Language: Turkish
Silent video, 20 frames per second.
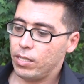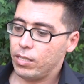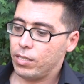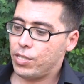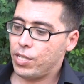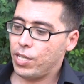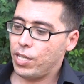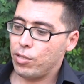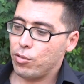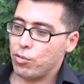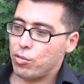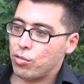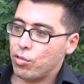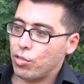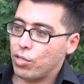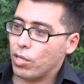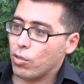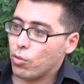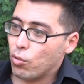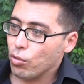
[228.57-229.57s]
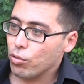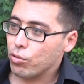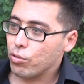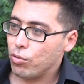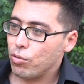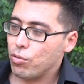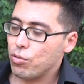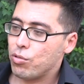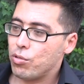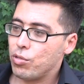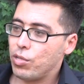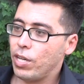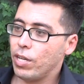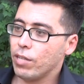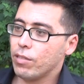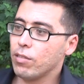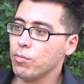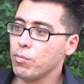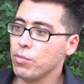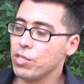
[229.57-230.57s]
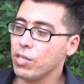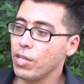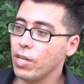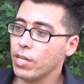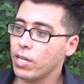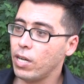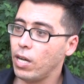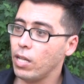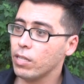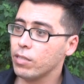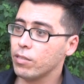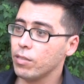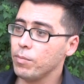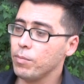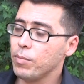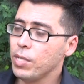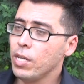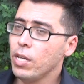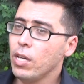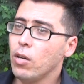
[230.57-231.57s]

şeyin üstüne koltuğun üstüne yatırmışlar kalktım.